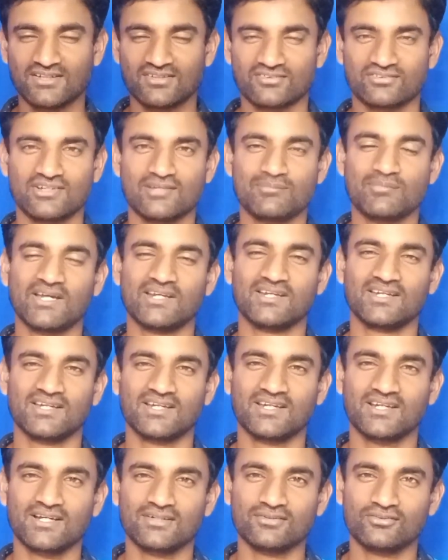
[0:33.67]
इसलिए मैंने
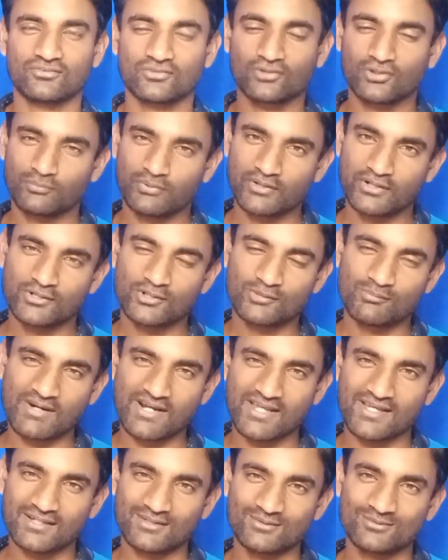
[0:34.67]
जो वीडियो
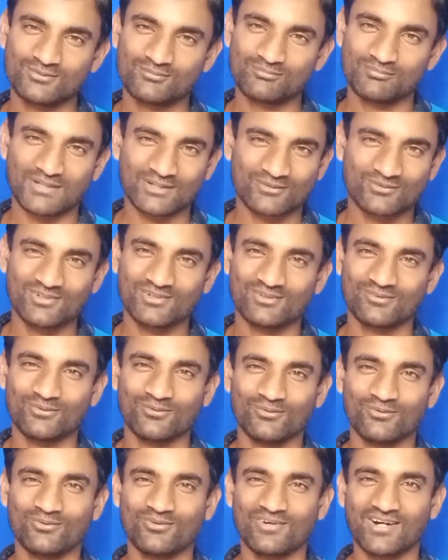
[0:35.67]
बनाया हूँ बिल्कुल
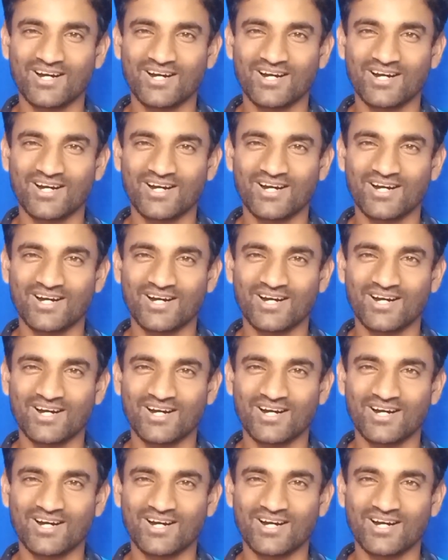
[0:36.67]
वो